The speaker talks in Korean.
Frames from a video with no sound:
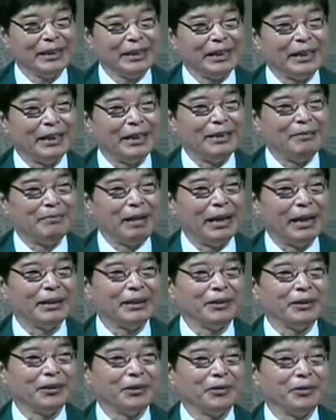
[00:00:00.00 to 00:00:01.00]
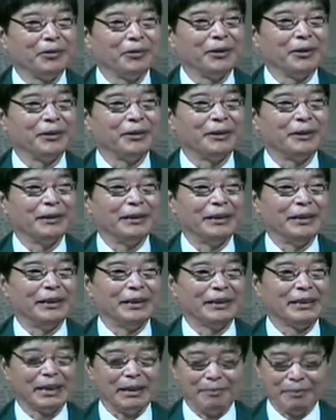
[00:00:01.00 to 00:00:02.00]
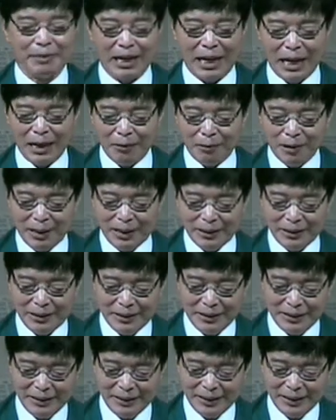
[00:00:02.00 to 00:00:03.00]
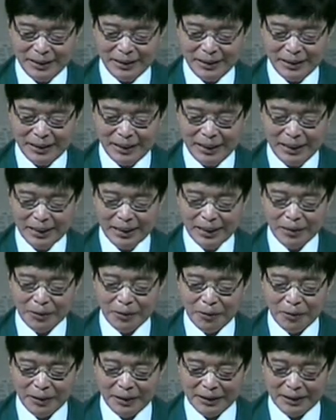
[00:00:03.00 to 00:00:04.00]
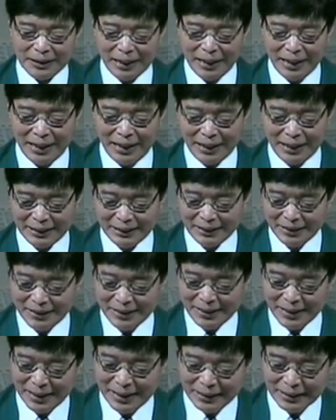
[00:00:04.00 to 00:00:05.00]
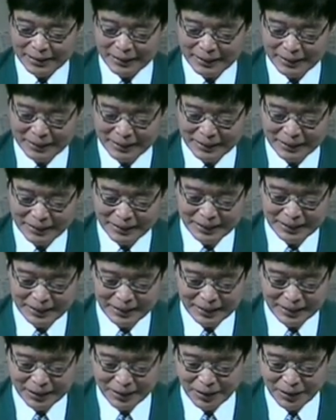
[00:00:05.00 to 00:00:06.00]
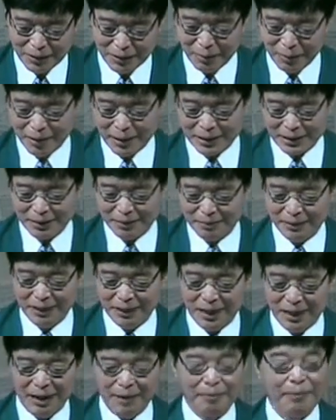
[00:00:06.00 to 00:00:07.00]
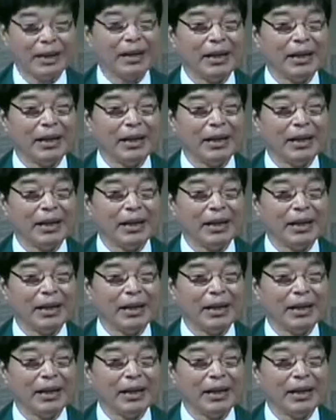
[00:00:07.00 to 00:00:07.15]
어, 만들어 놓은 것들이 참 장관을 아, 이루고 있다 그런 이야기를 들어보았습니다.